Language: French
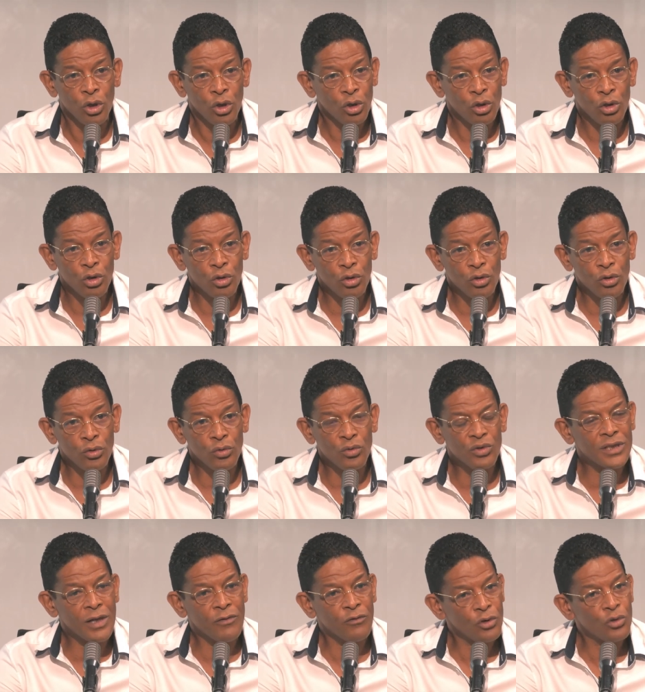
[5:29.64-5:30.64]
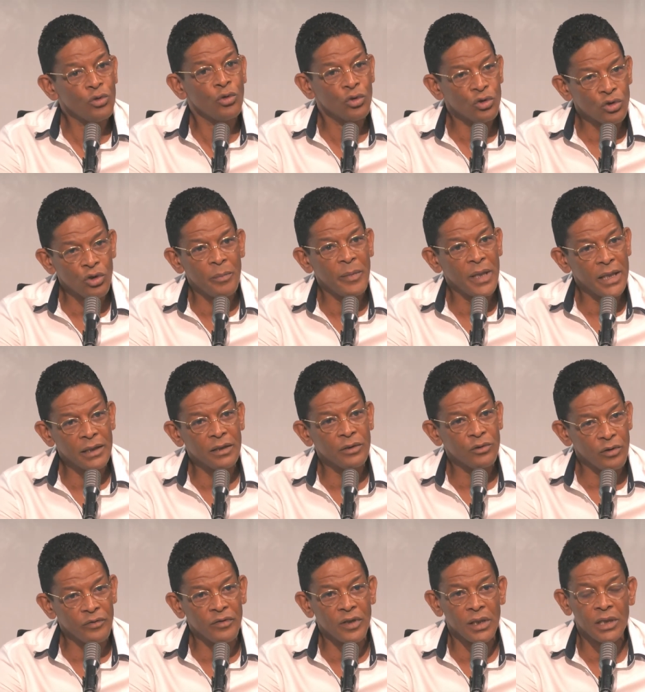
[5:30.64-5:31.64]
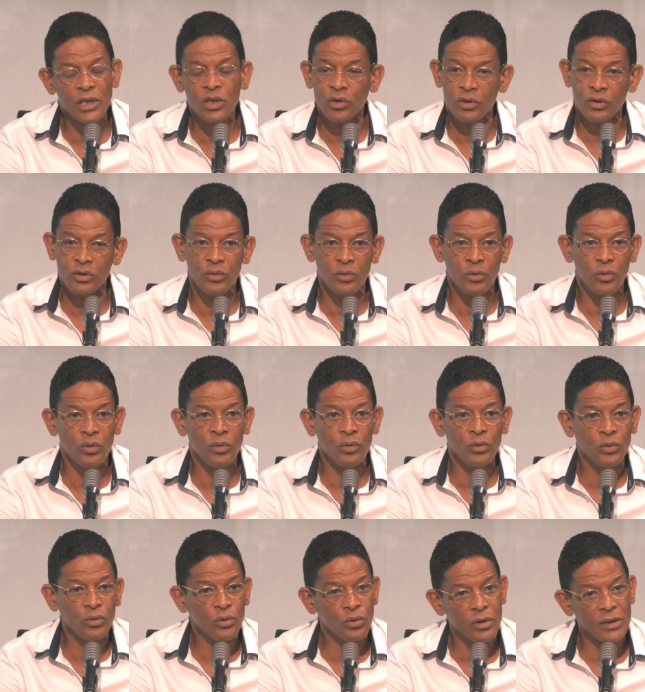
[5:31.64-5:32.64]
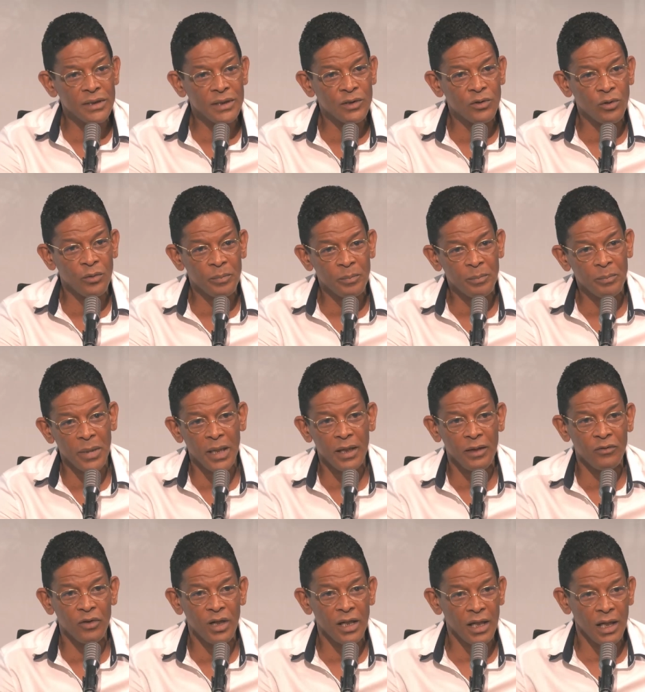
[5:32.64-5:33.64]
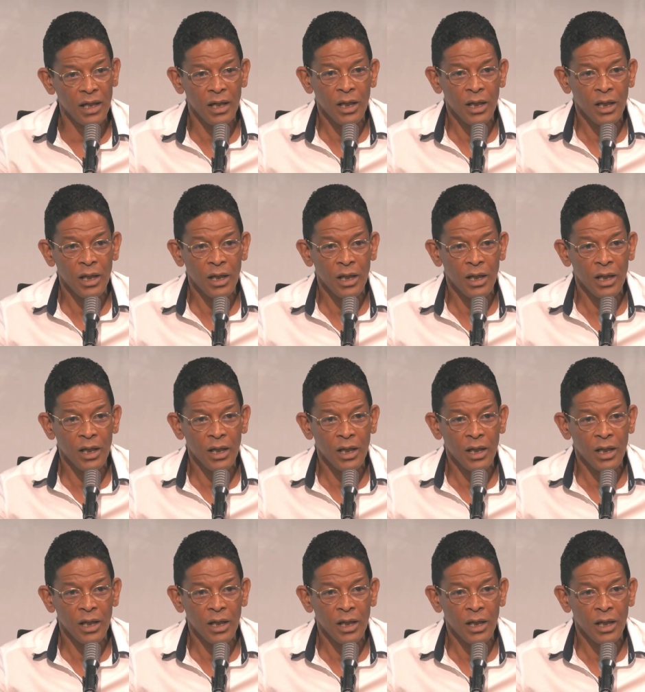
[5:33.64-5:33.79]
nous avons une autre manière de faire les choses. Nous, nous, ne disons pas, voilà,